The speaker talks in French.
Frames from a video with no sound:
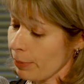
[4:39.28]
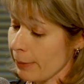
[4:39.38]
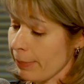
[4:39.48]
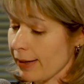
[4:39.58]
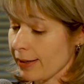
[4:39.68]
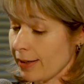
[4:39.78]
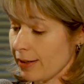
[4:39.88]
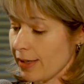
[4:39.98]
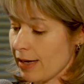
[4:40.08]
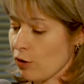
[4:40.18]

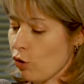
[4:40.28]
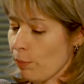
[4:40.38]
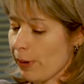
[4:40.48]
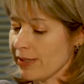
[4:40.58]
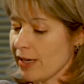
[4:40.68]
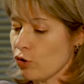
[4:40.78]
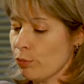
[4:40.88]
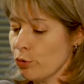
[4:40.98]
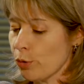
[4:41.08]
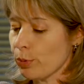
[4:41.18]
préparer et accompagner le
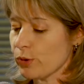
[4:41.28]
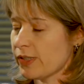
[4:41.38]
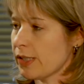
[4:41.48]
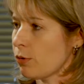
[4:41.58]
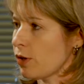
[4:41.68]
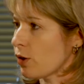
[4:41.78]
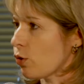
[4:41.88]
mieux possible les